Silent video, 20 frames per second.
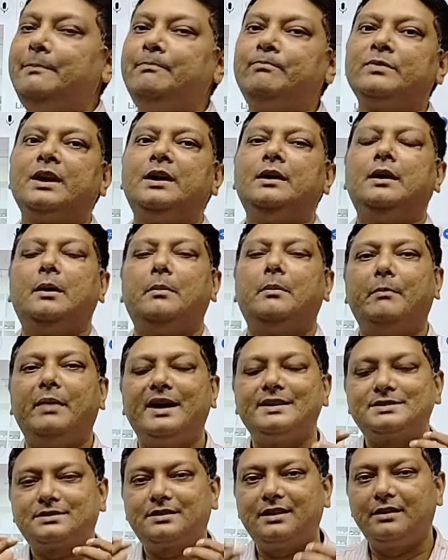हैं
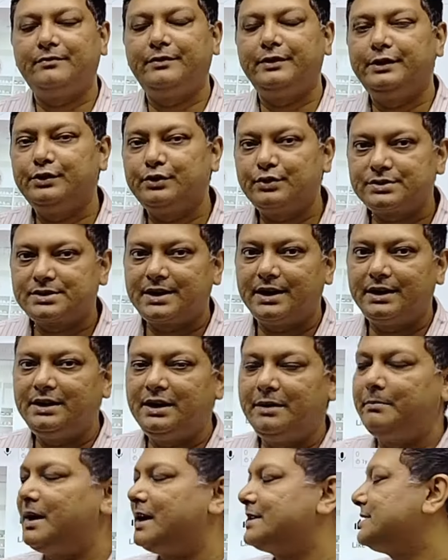मैजिकल वीडियोस के
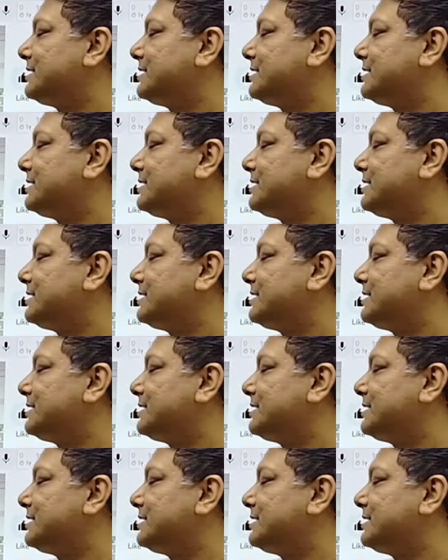लिए